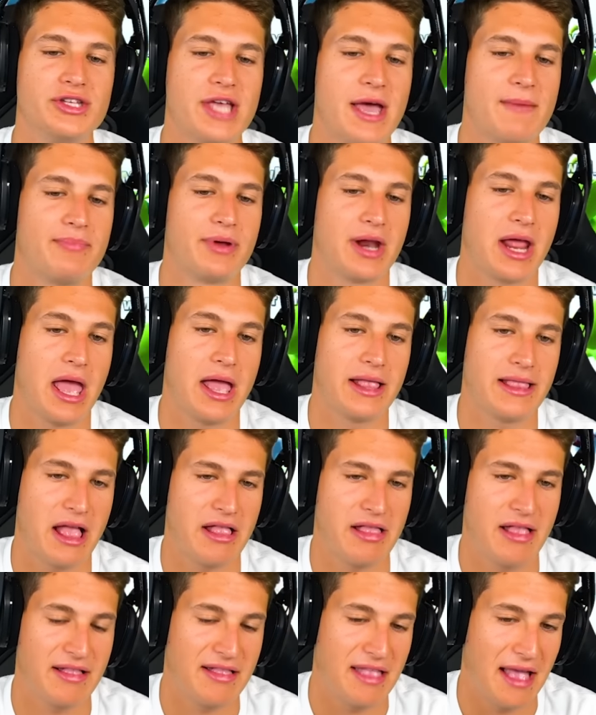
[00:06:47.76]
sempre
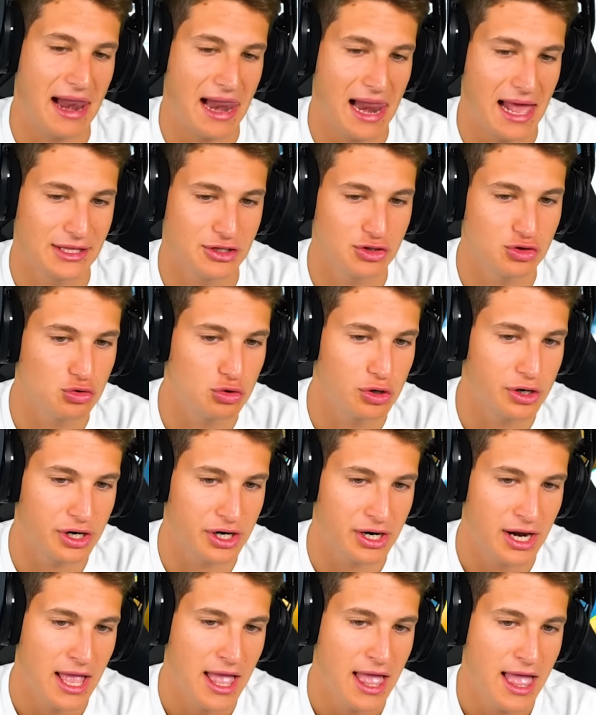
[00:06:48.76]
tendente
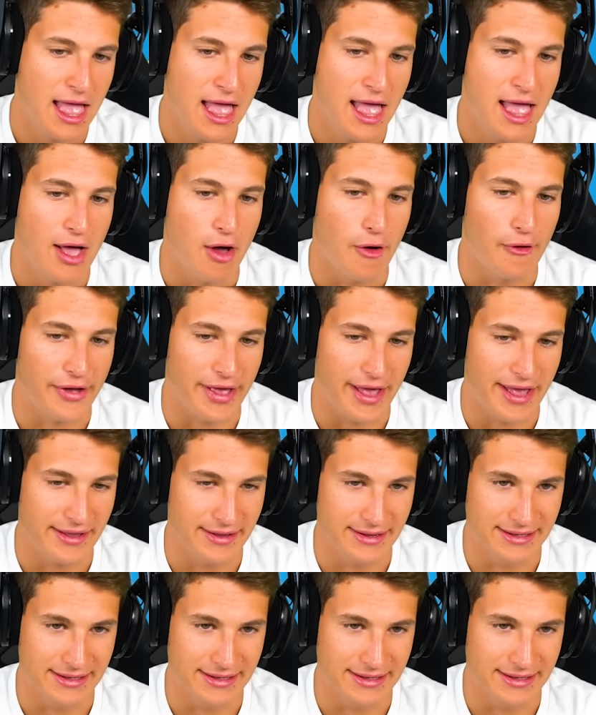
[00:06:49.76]
all'azzurro. Ok,